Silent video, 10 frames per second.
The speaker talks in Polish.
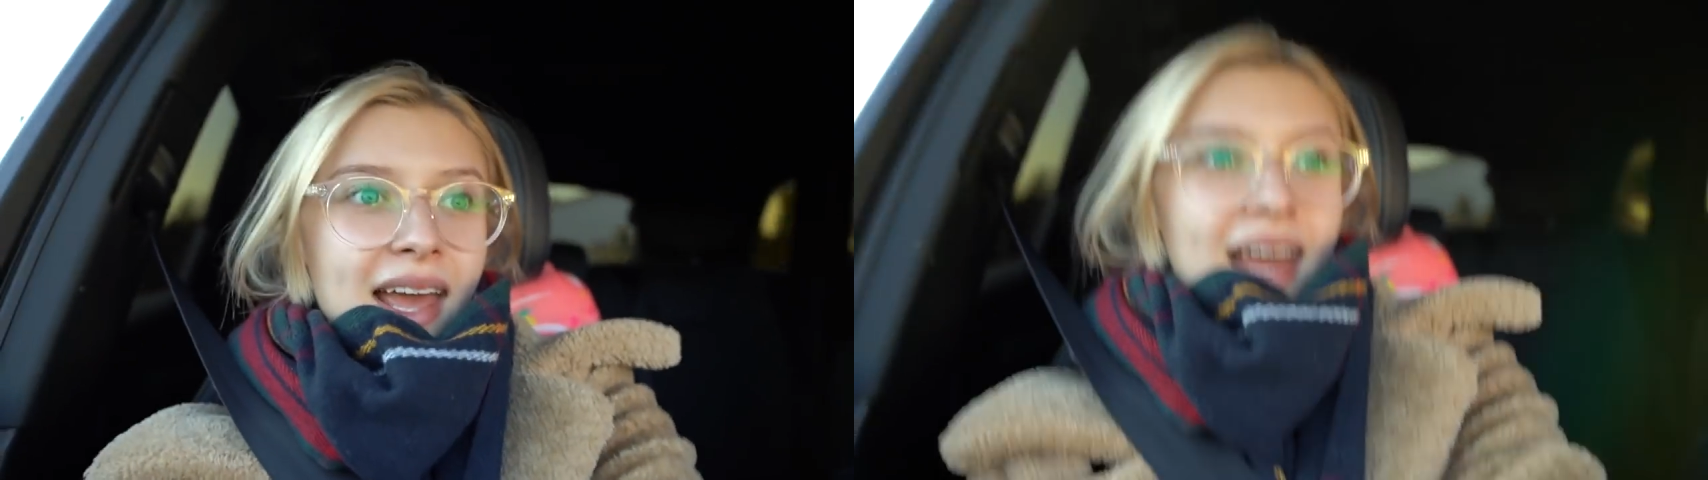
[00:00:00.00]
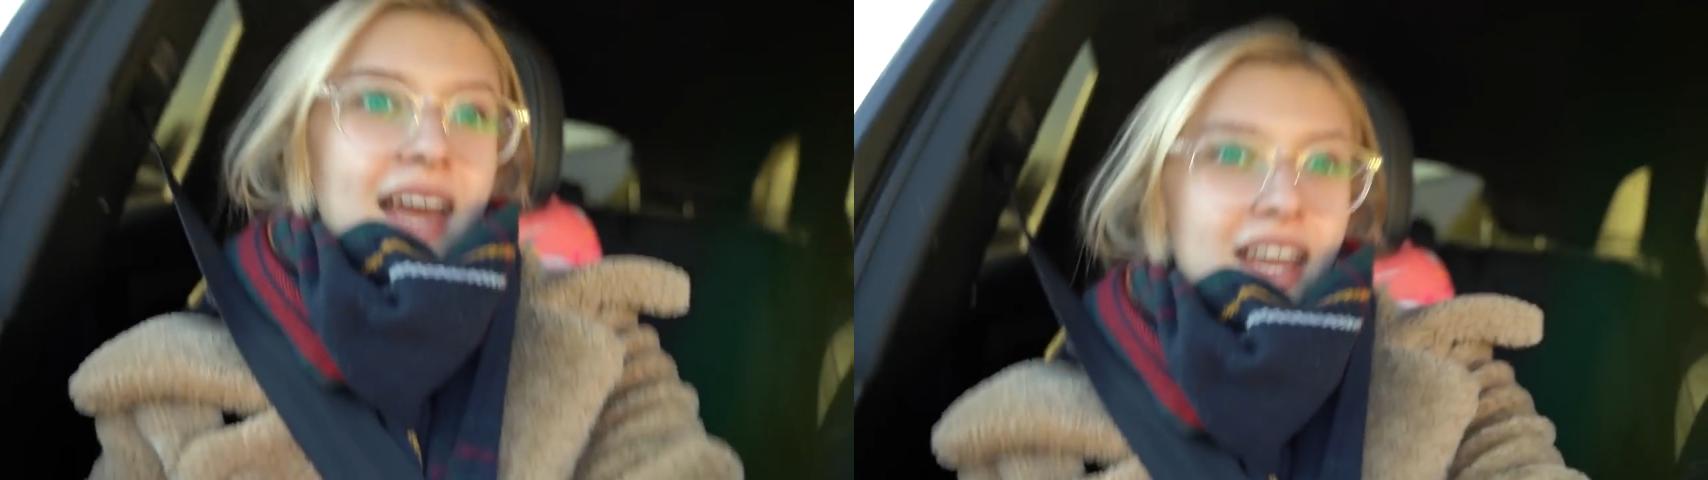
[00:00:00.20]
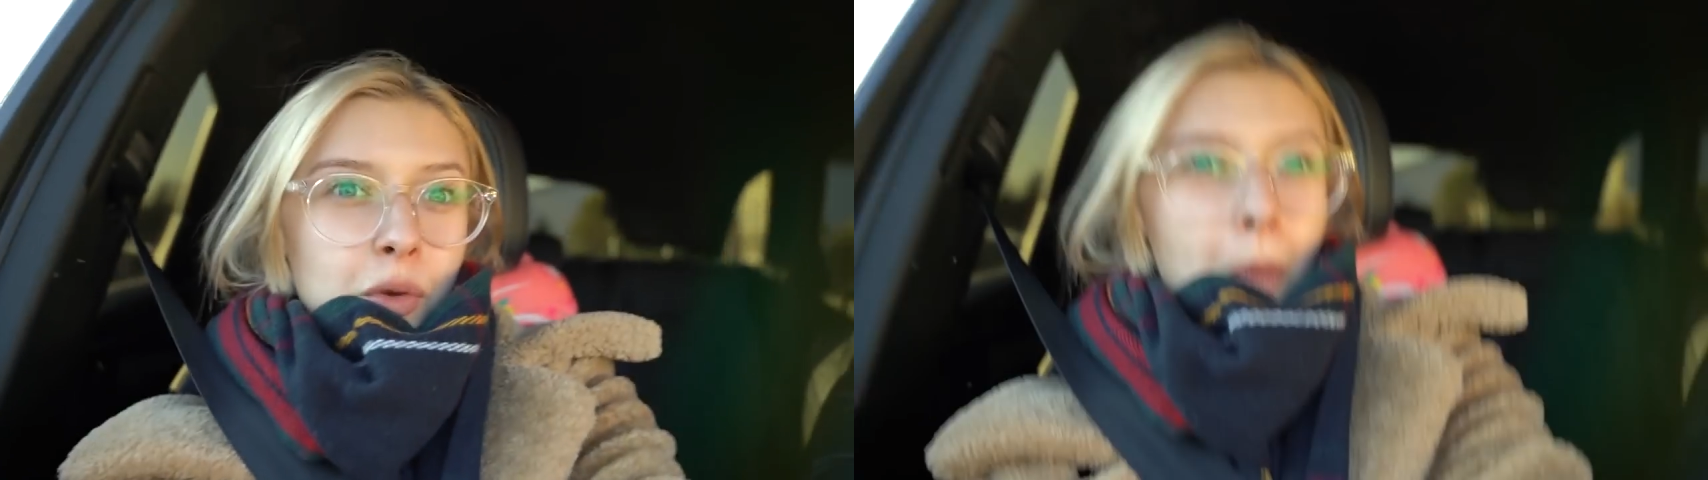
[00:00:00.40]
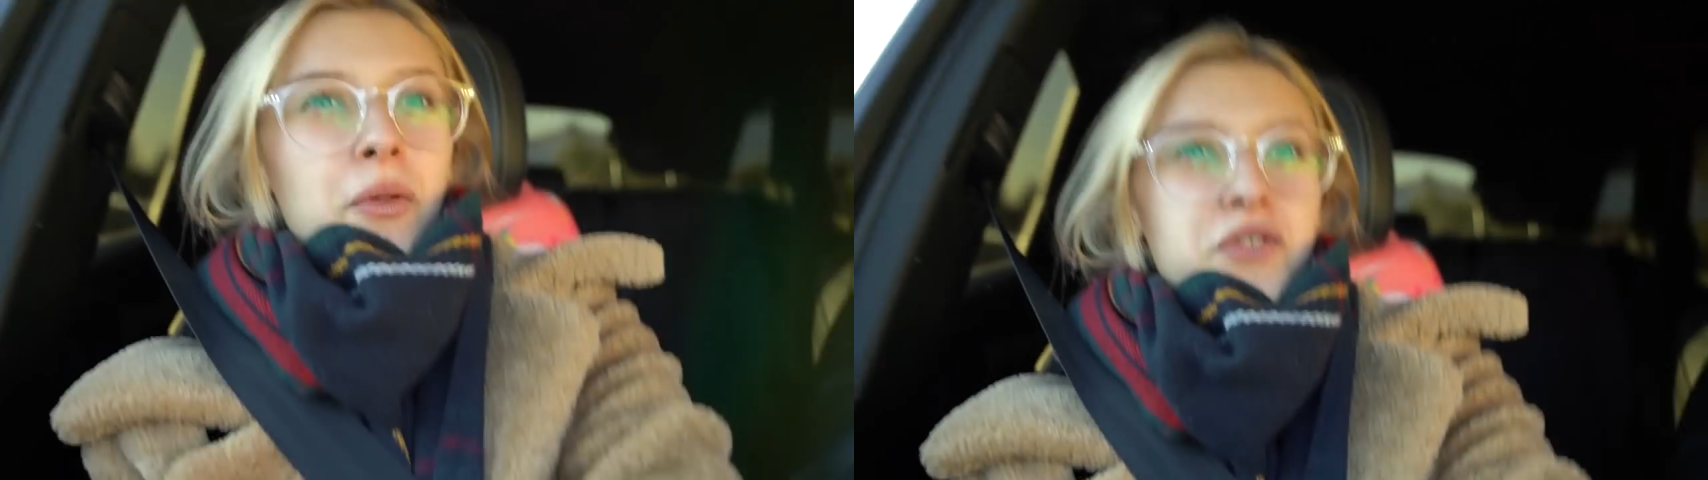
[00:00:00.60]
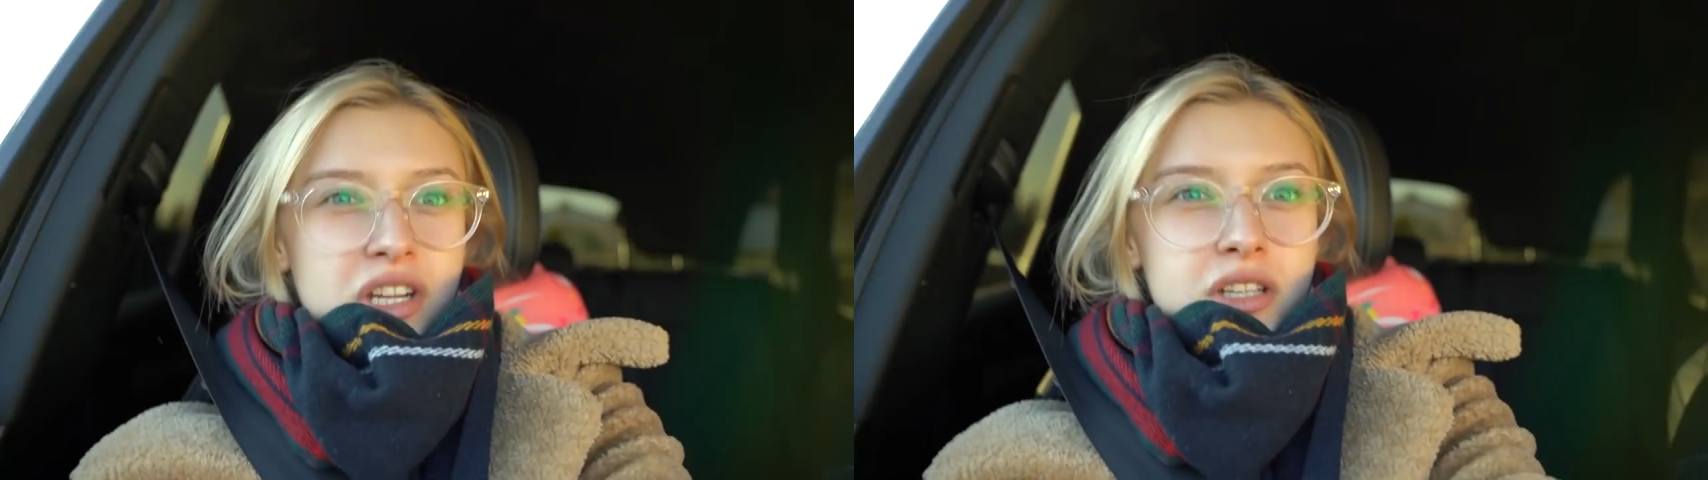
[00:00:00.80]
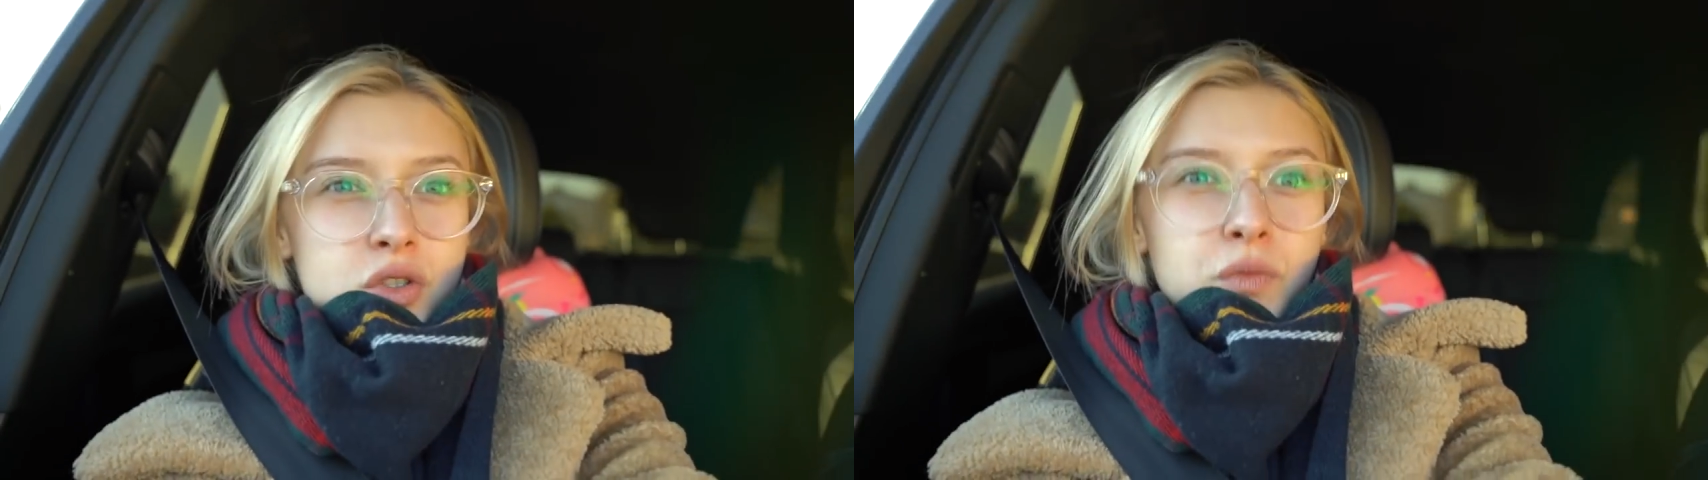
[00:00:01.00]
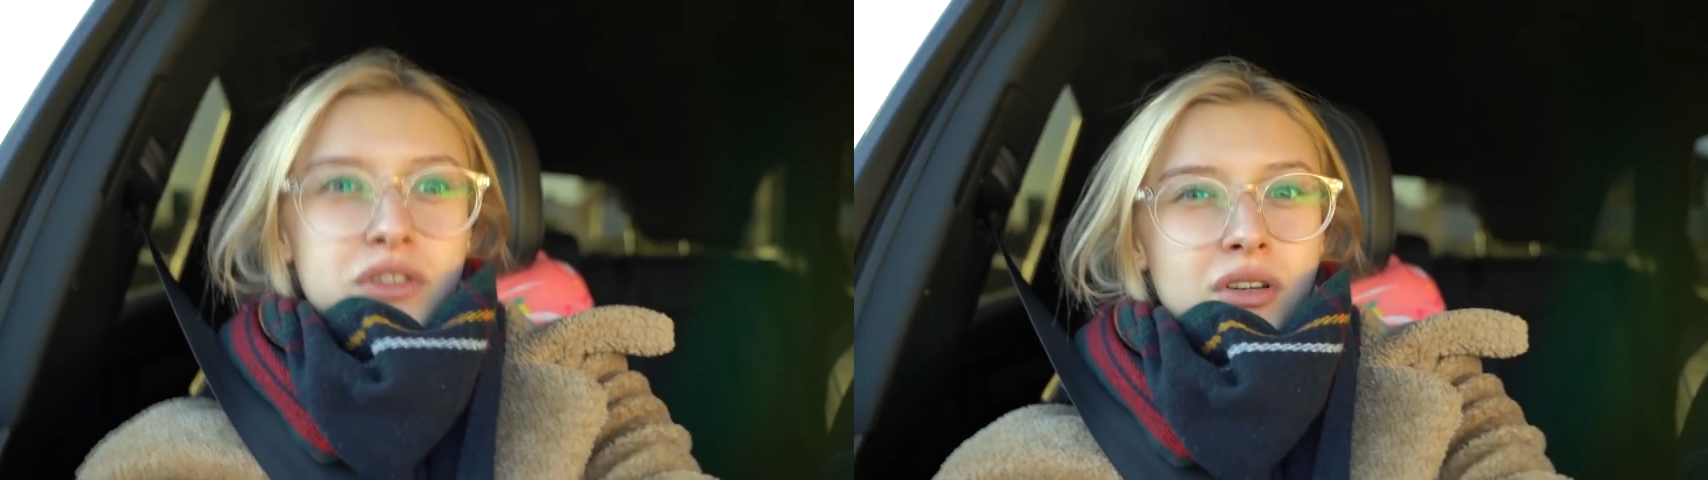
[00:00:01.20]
e, no bo pod podwieszony sufit